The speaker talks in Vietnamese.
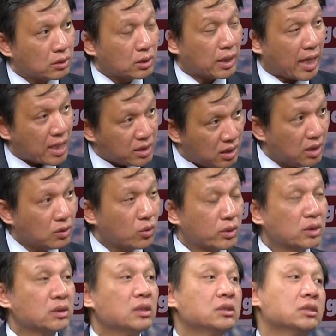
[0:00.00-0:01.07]
cá nhân của những
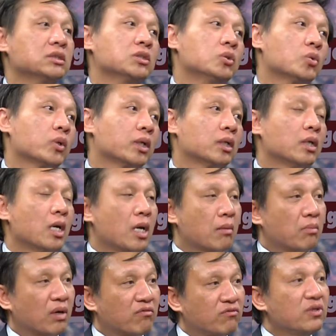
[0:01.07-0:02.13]
giới chức chính quyền
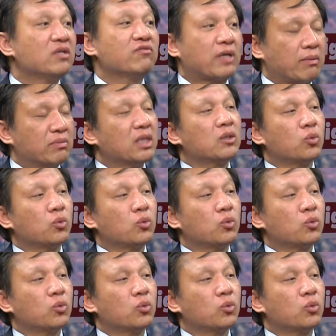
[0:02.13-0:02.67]
mà vi phạm nhân